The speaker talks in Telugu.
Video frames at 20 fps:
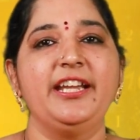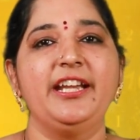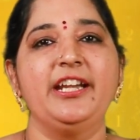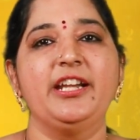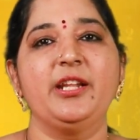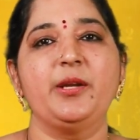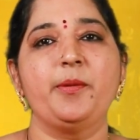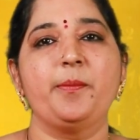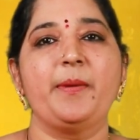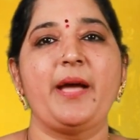
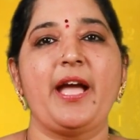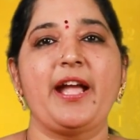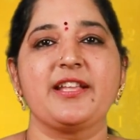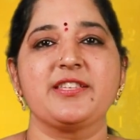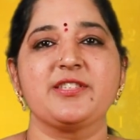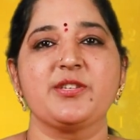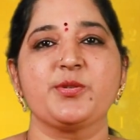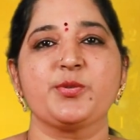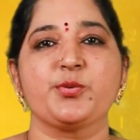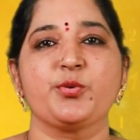నీట్గా ప్యాక్
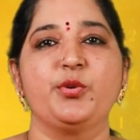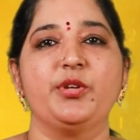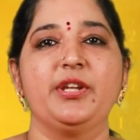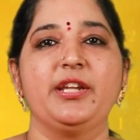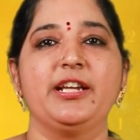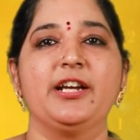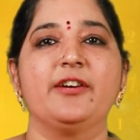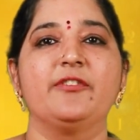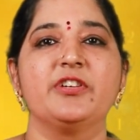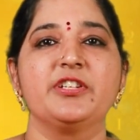
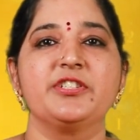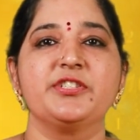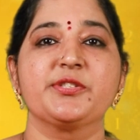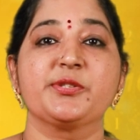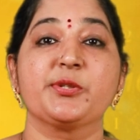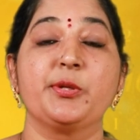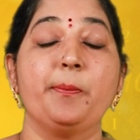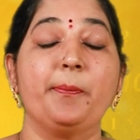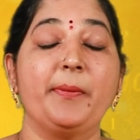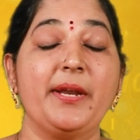చేసుకొని కవర్
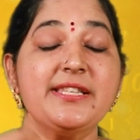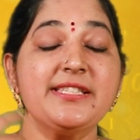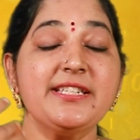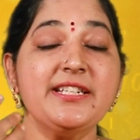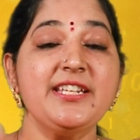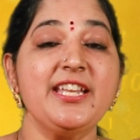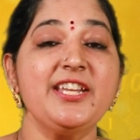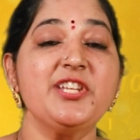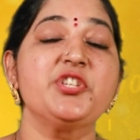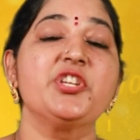చేసుకొని
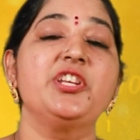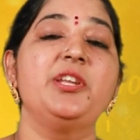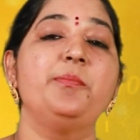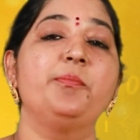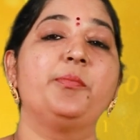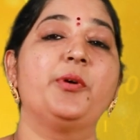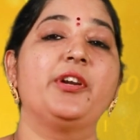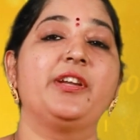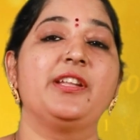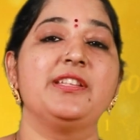ప్రజెంటేషన్
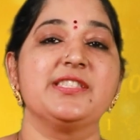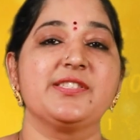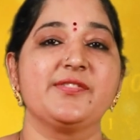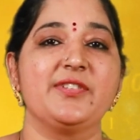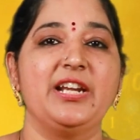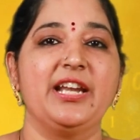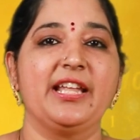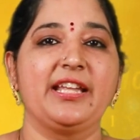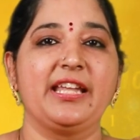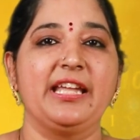ఇంపార్టెన్స్
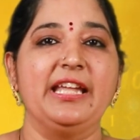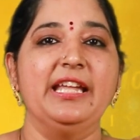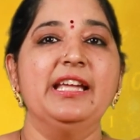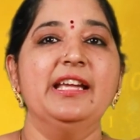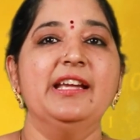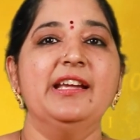వీళ్ళకి